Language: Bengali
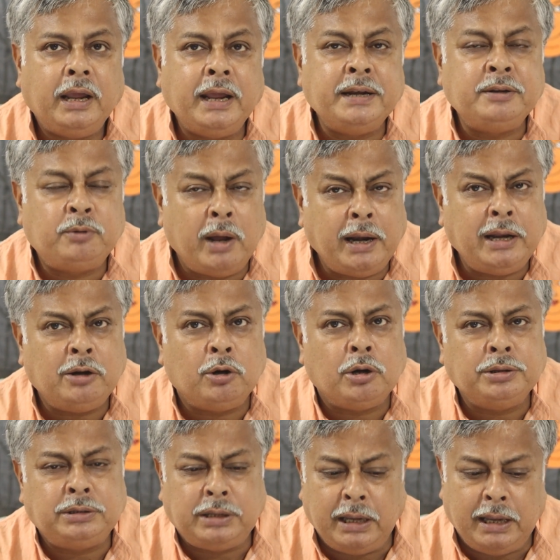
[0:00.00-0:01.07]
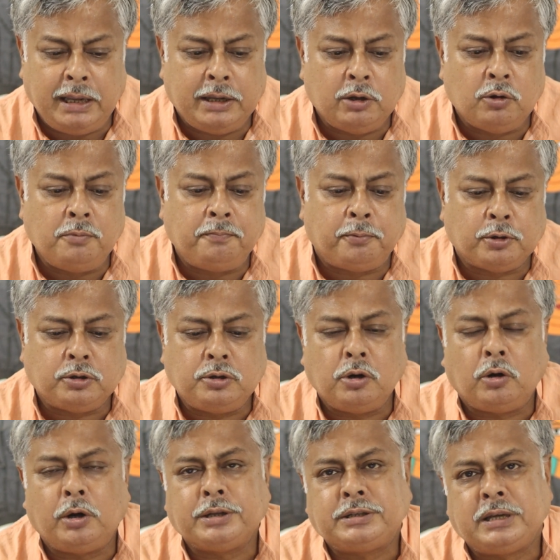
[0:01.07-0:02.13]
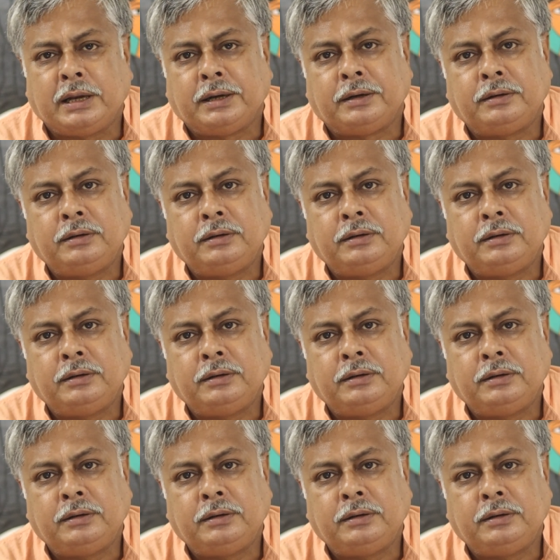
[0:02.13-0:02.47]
এনকোয়ারি গ্রন্থে হিউম প্রশ্ন করেছেন